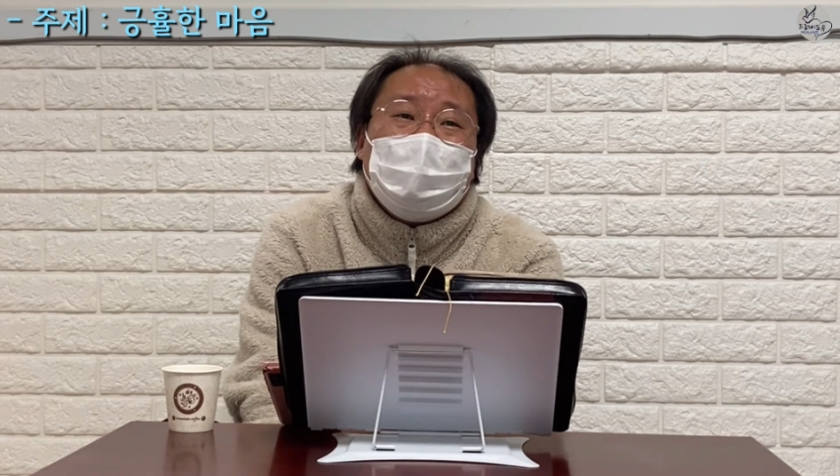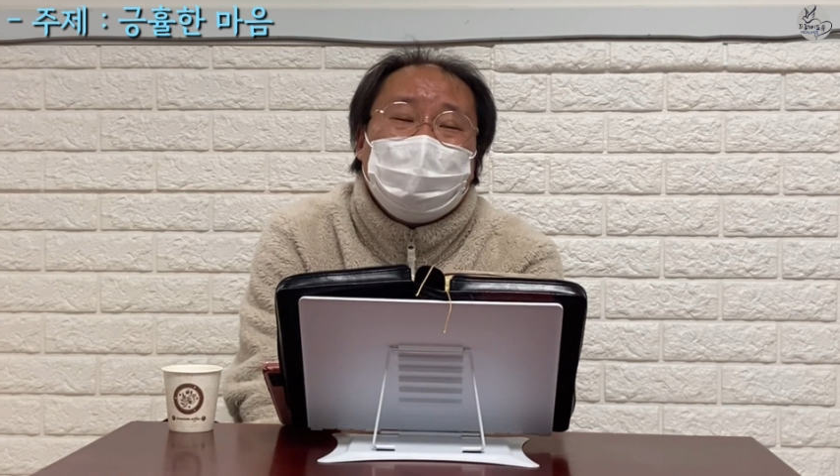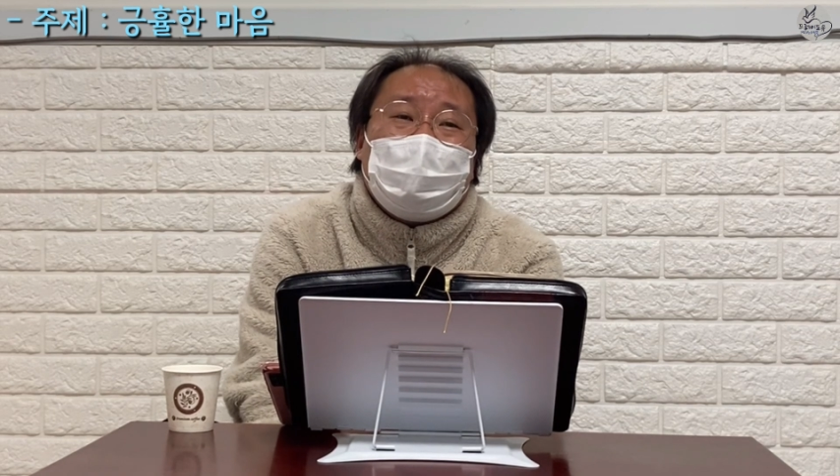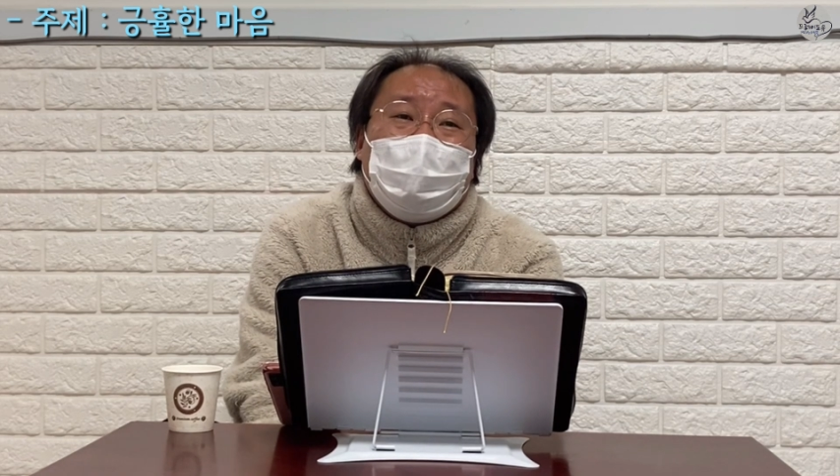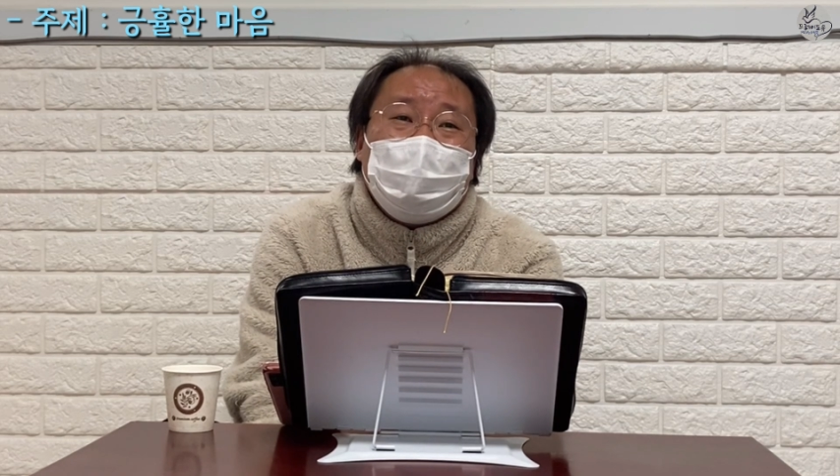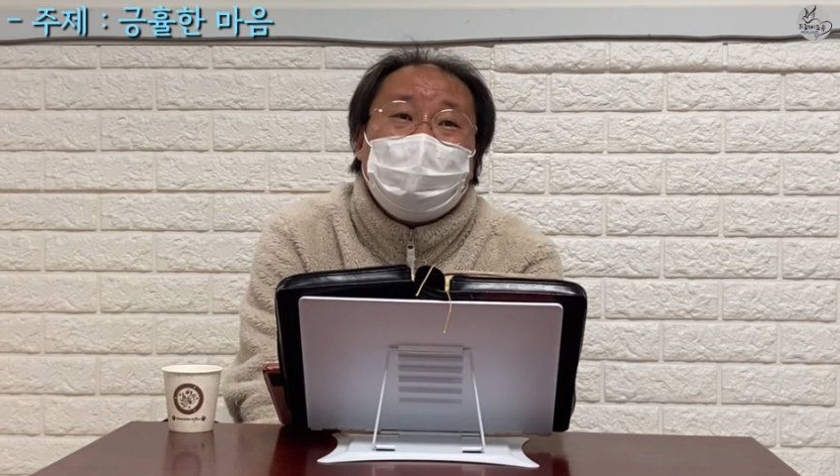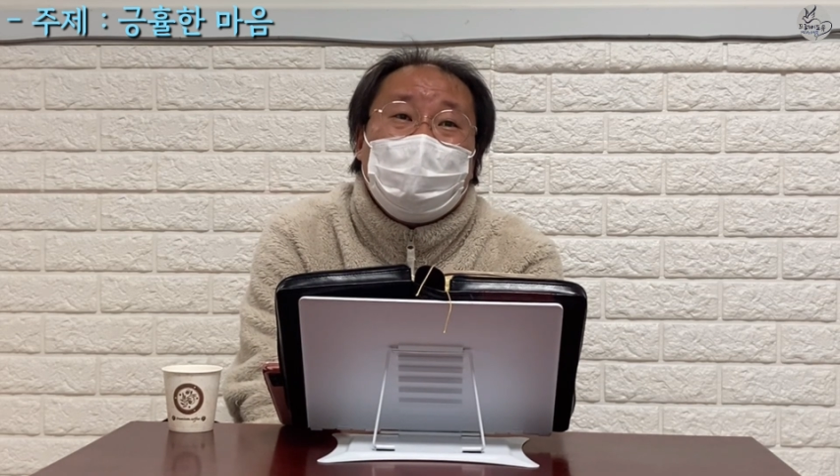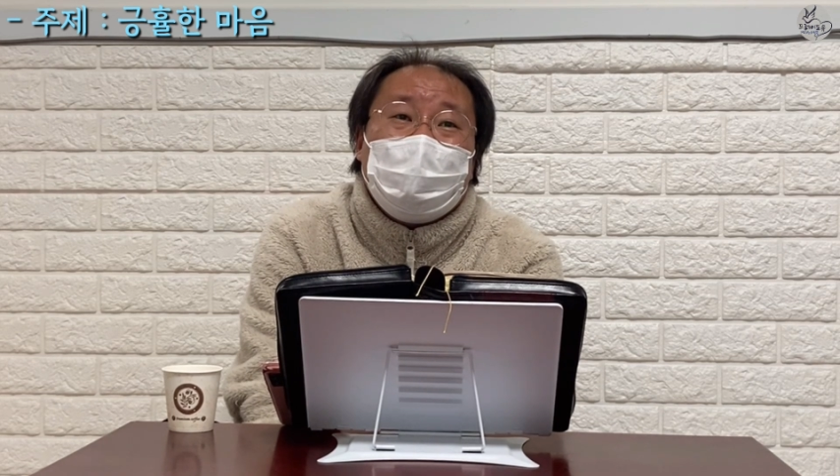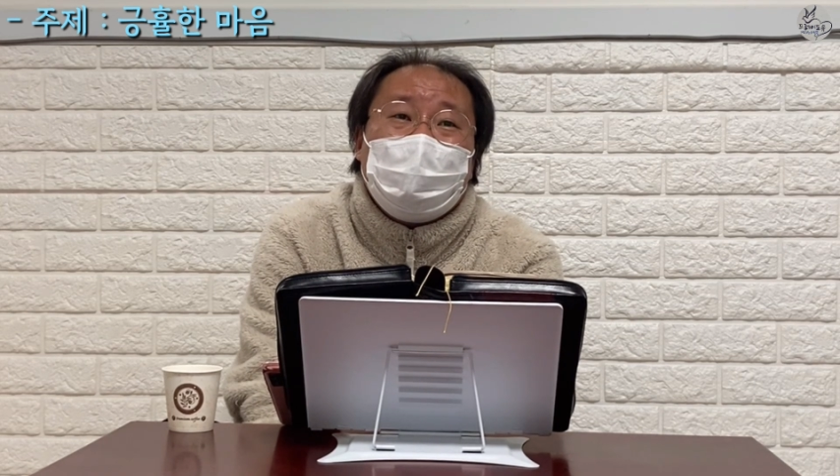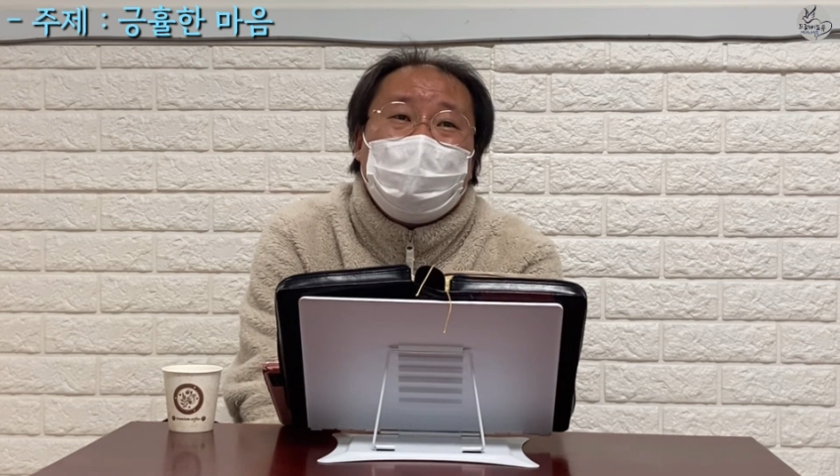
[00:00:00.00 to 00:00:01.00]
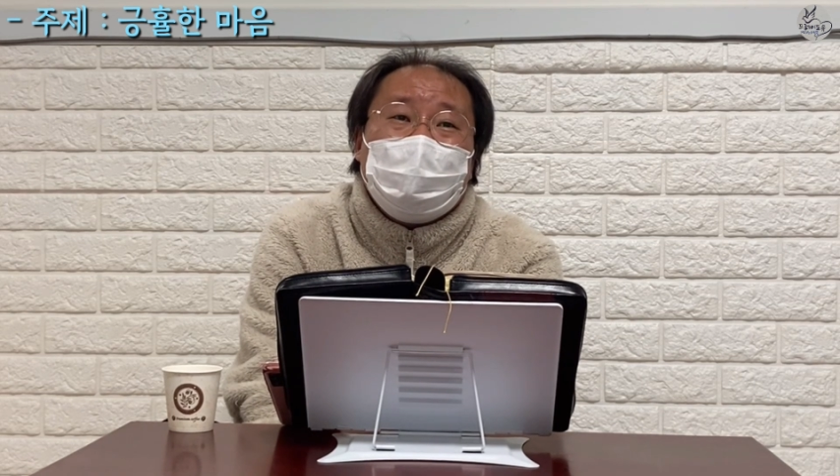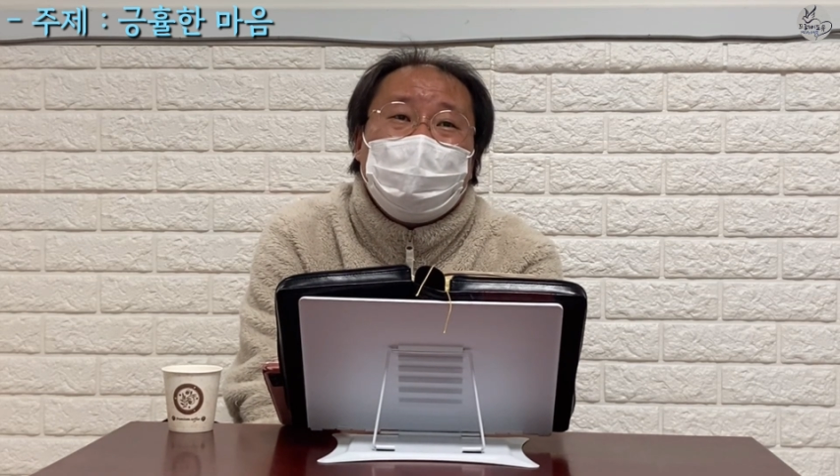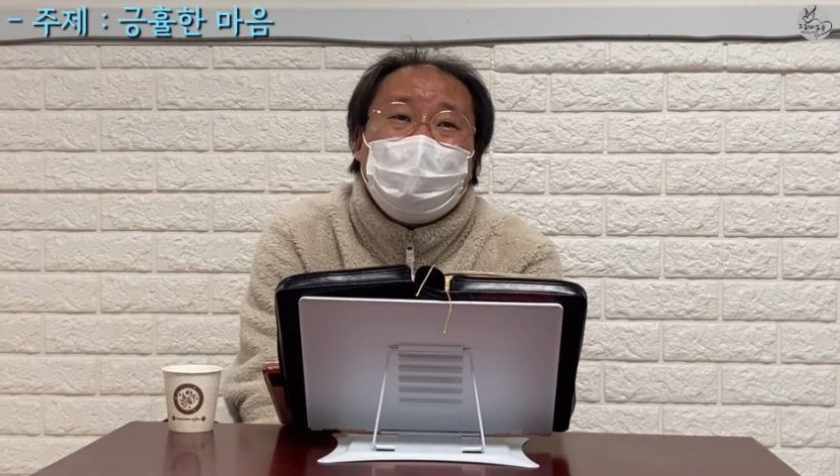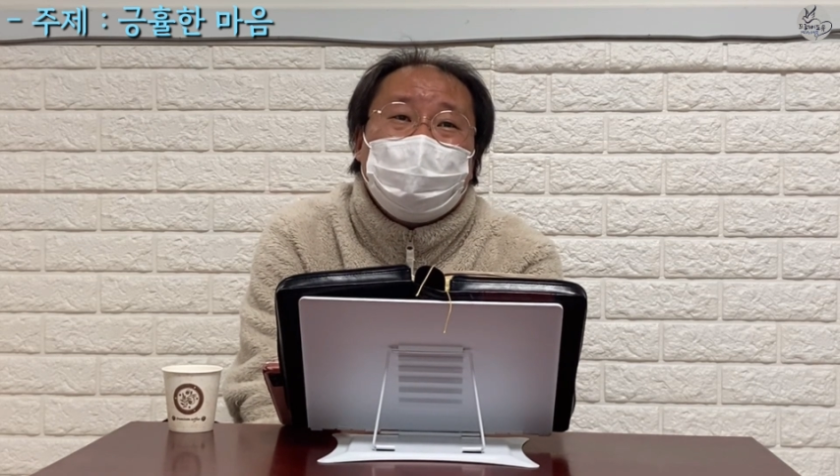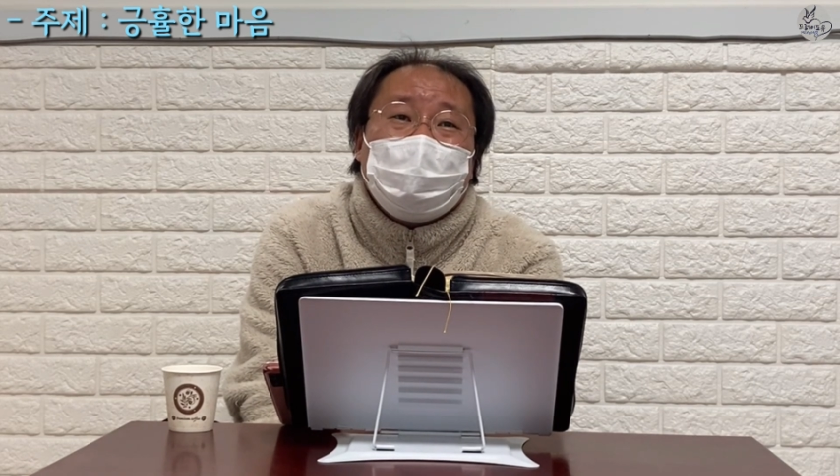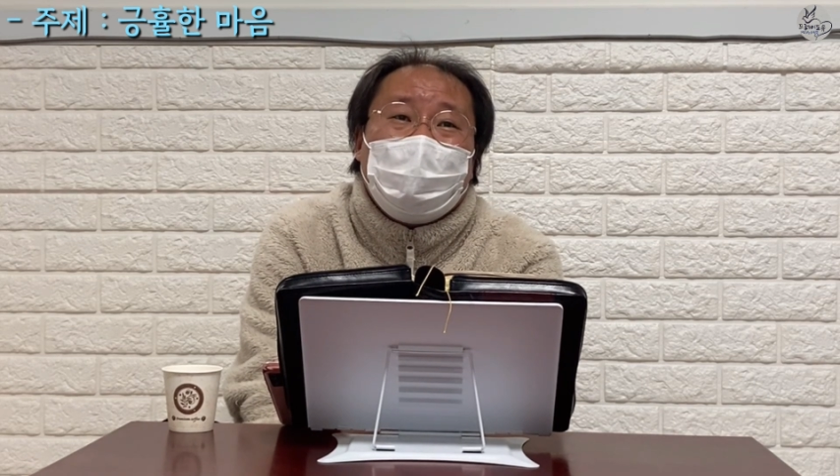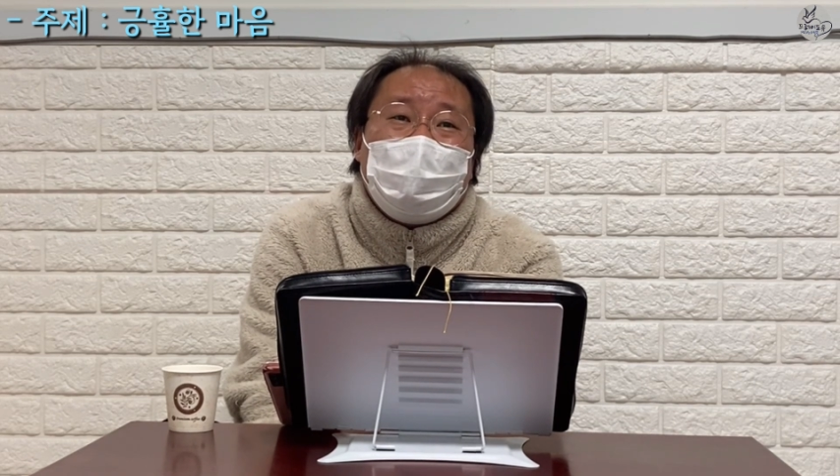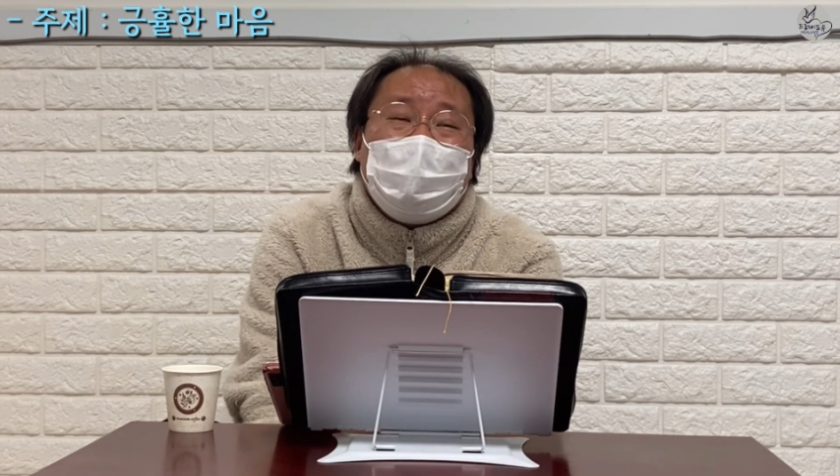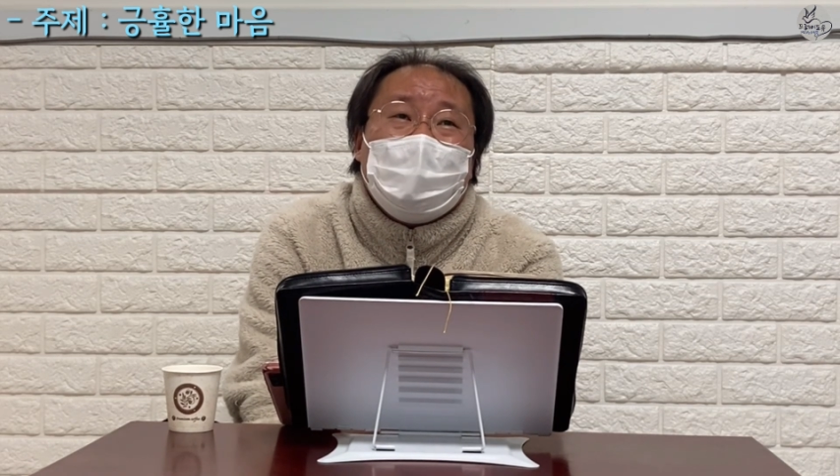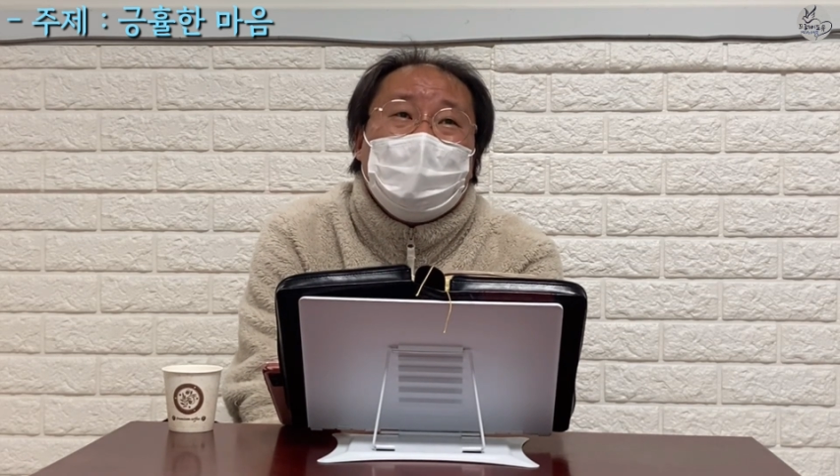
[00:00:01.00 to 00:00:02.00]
이제 거리 생활을 하는데, 우리가